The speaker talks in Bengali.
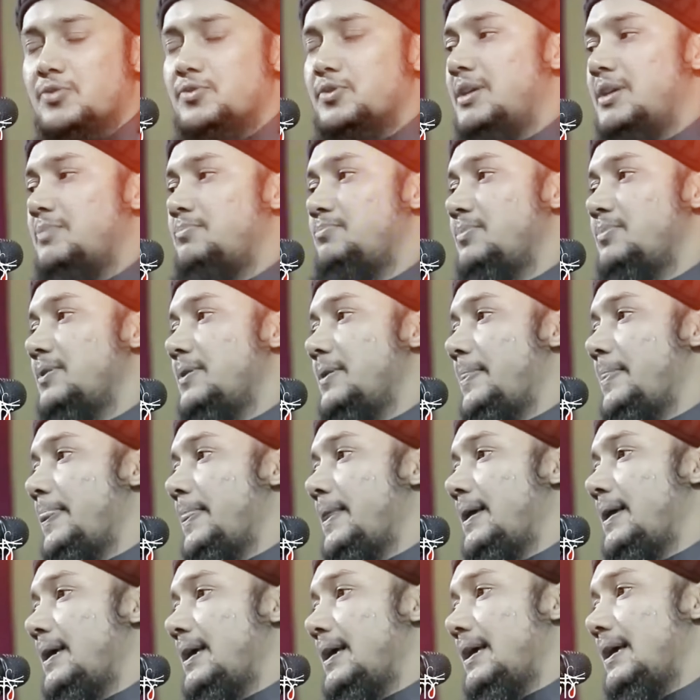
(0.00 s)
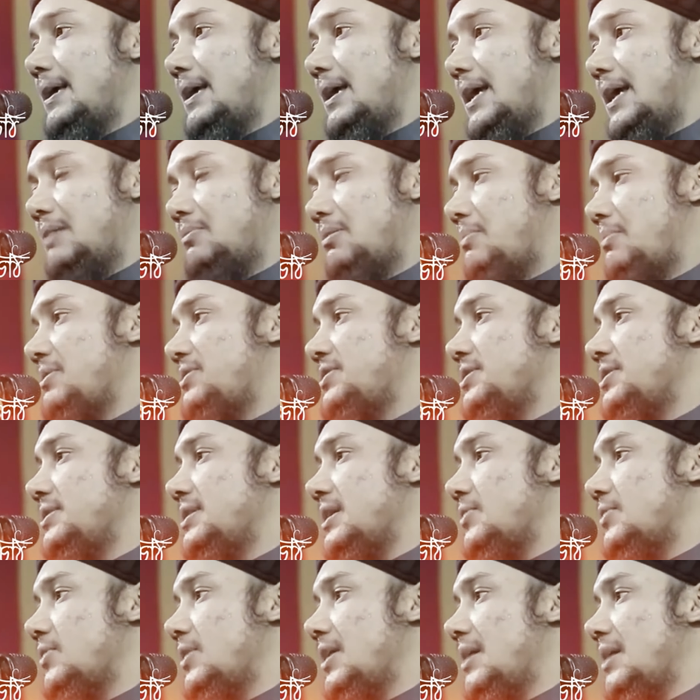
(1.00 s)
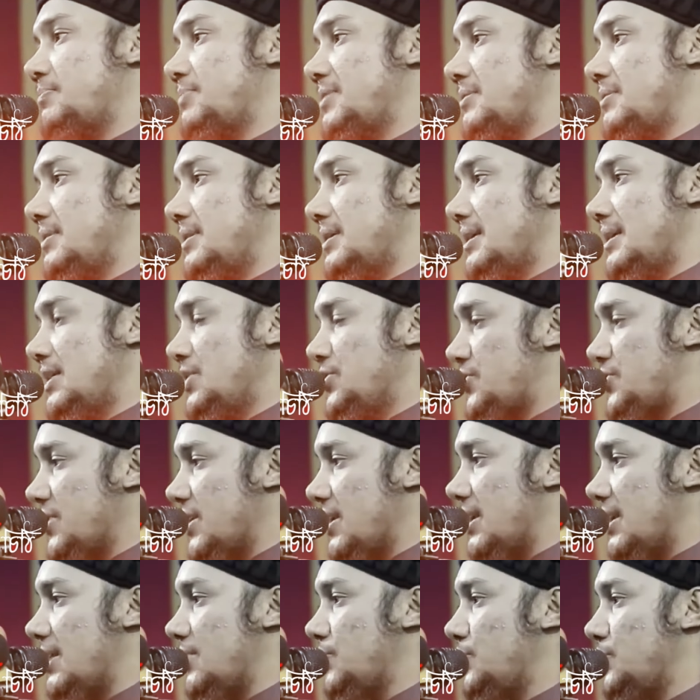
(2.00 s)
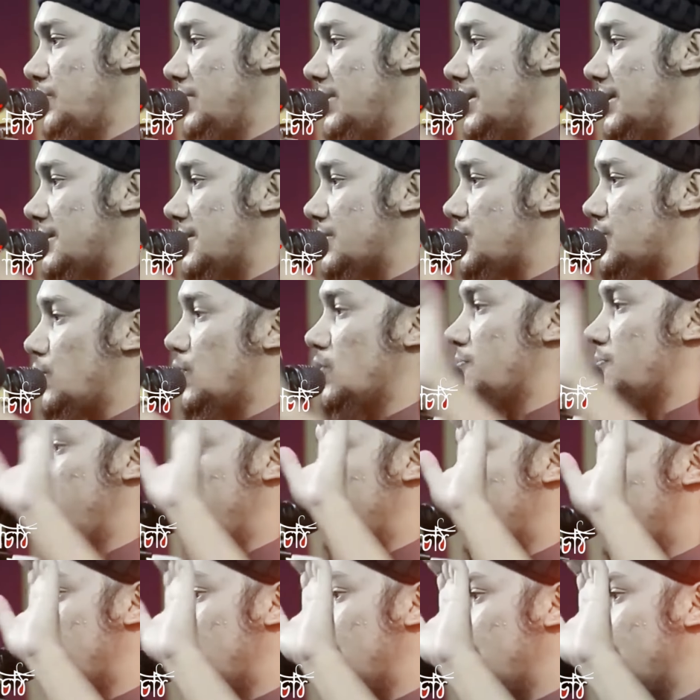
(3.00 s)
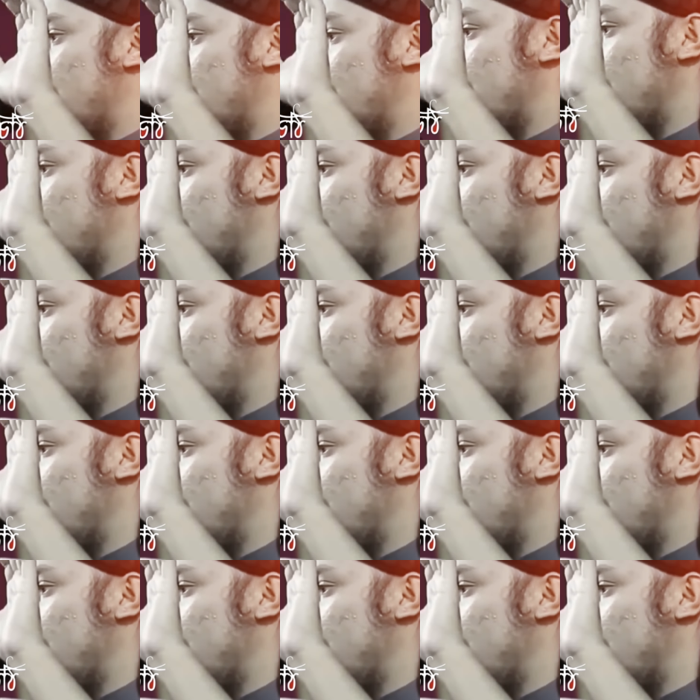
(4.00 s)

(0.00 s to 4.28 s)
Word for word: অতএব এভাবে চিন্তা করলে আপনি ইনশাল্লাহ দুনিয়াতে ঠকবেন না